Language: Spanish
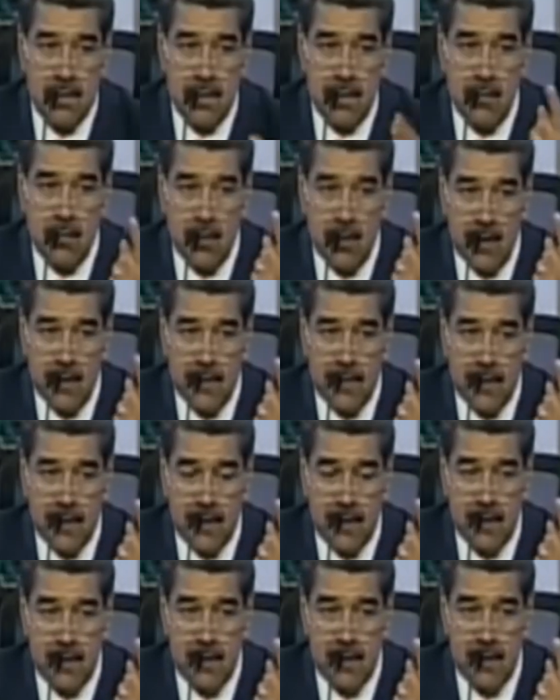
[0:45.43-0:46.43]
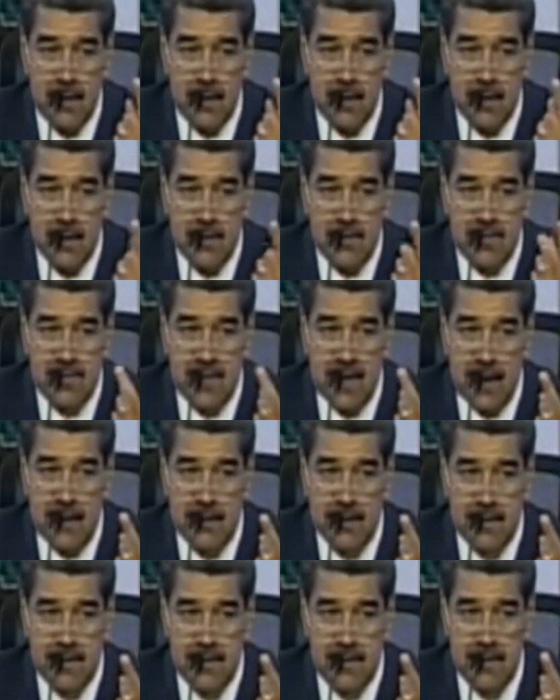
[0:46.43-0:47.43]
de Bolívar,
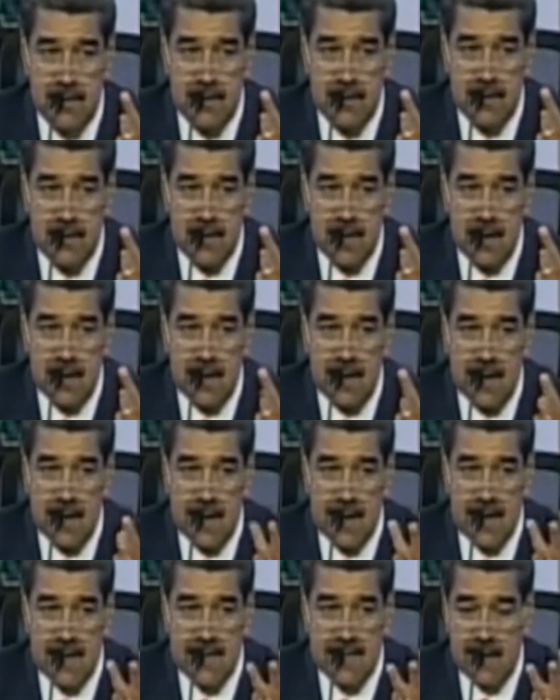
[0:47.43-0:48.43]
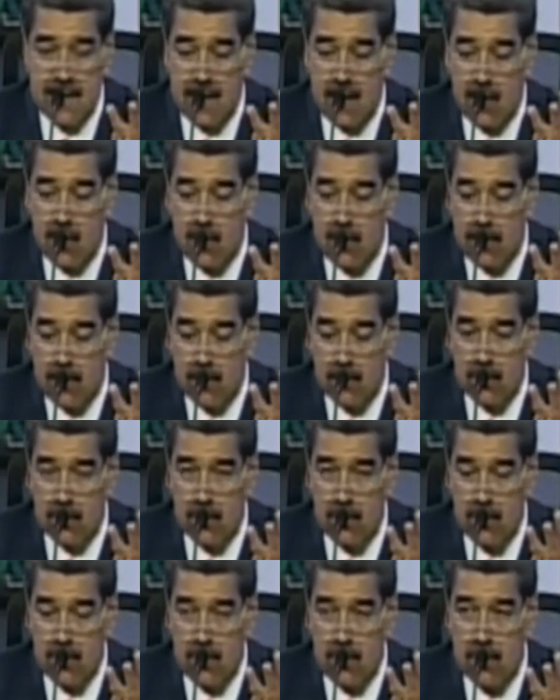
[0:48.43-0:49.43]
Chávez, el gran cacique
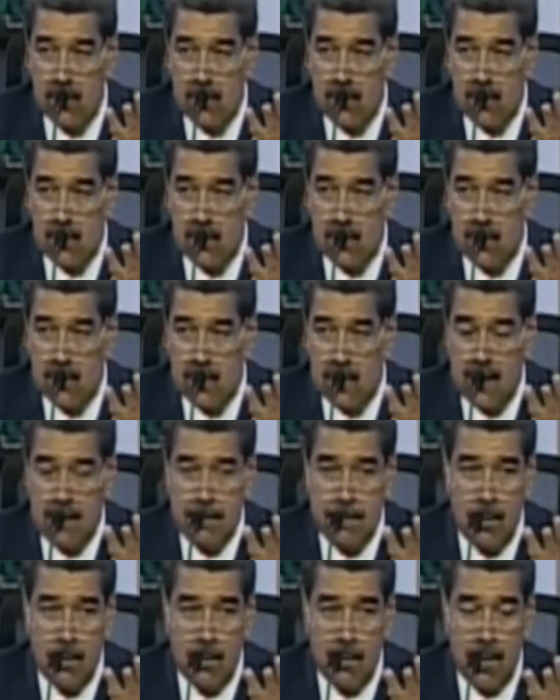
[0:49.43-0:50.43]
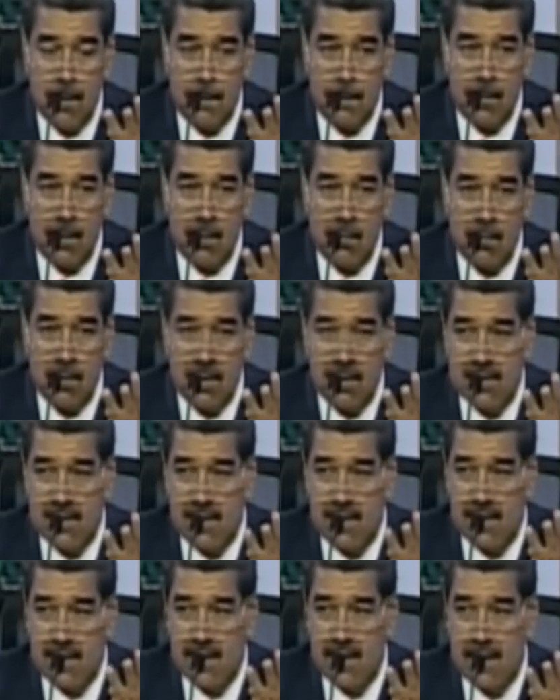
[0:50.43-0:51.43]
Coromoto, y el, el pueblo
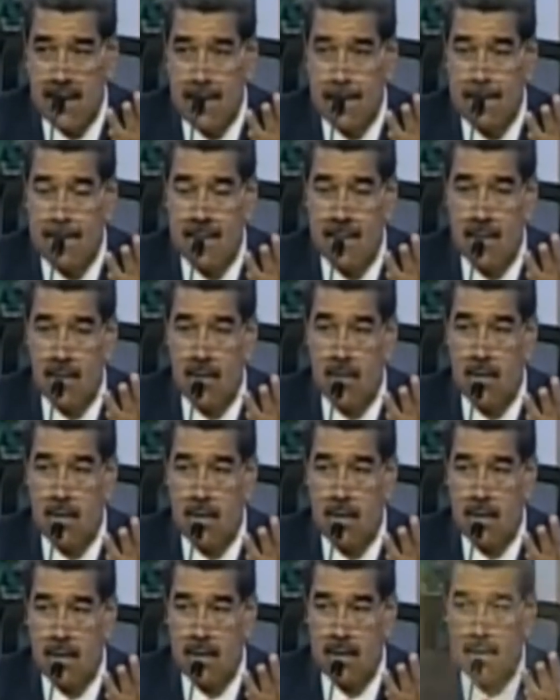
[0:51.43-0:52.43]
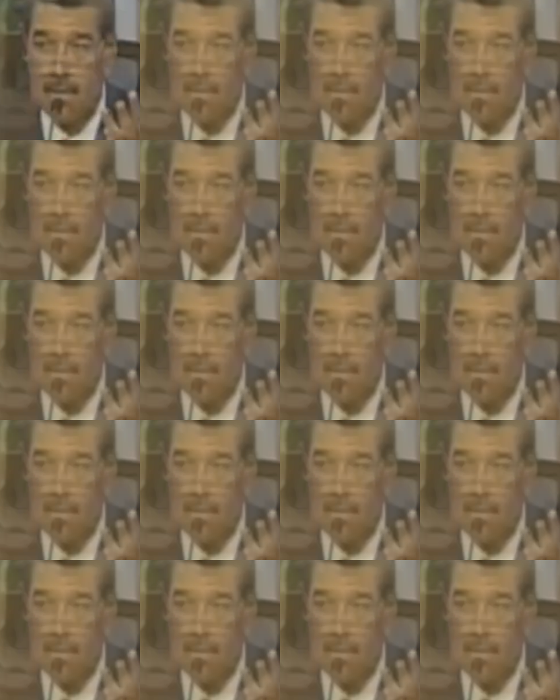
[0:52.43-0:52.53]
del Tigre le impidió